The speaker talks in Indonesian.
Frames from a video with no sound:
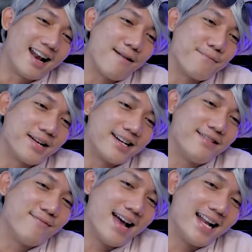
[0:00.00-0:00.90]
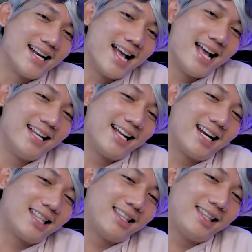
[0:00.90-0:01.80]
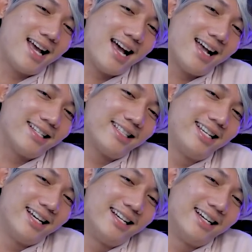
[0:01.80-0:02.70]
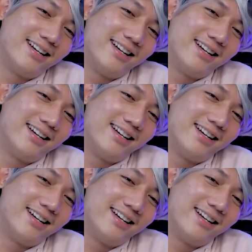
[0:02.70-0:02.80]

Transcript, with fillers: terlampir di mana? Ini kertas.